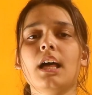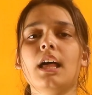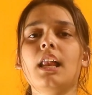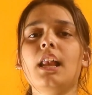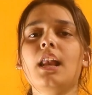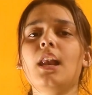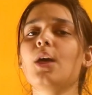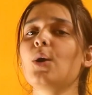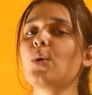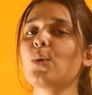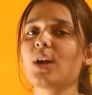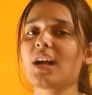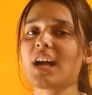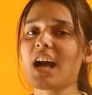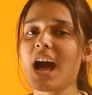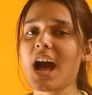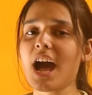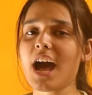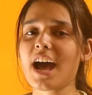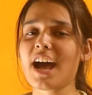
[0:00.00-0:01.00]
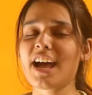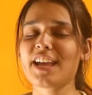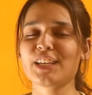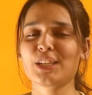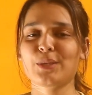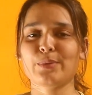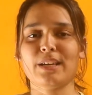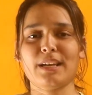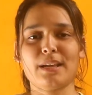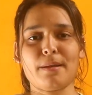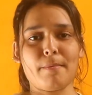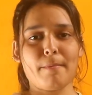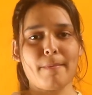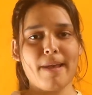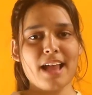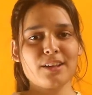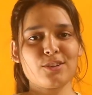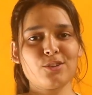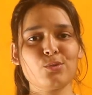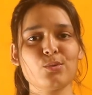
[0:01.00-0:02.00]
हेलो गाइस वेलकम
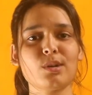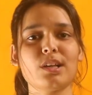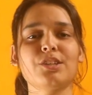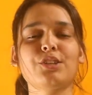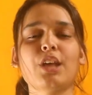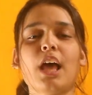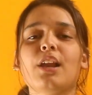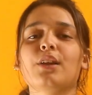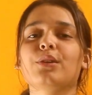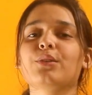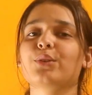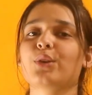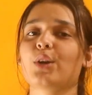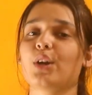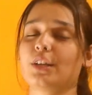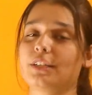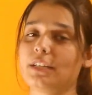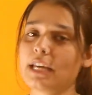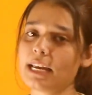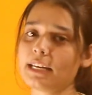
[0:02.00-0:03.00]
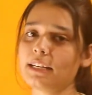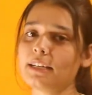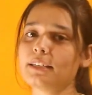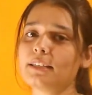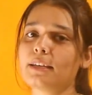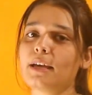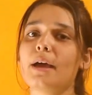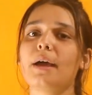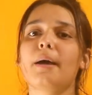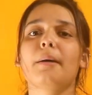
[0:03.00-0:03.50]
बैक टू आर चैनल ग्रिया टैलेंट